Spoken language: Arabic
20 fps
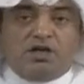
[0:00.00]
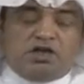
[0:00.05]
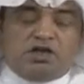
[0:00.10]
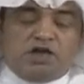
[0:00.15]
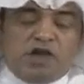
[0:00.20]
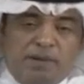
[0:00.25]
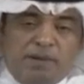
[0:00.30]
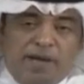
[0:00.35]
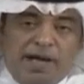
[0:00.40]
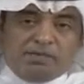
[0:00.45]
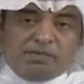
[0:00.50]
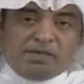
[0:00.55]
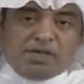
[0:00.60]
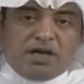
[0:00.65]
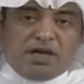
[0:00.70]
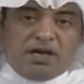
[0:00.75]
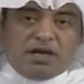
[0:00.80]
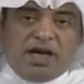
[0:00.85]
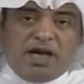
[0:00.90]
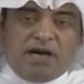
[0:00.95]
شباب
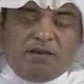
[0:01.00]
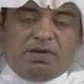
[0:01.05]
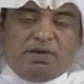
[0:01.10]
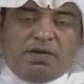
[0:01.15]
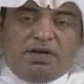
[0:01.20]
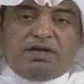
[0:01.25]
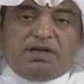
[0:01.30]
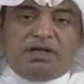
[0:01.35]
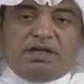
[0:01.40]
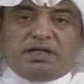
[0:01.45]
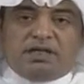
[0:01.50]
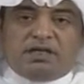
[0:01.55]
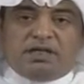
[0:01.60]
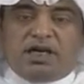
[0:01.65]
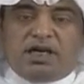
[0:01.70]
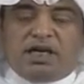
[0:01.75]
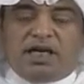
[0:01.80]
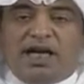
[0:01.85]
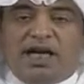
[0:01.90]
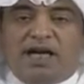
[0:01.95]
صار الرابع
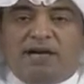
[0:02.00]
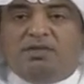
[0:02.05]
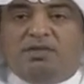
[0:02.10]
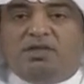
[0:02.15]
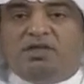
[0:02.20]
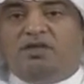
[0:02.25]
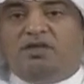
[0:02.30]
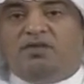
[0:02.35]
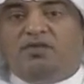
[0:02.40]
النصر الخامس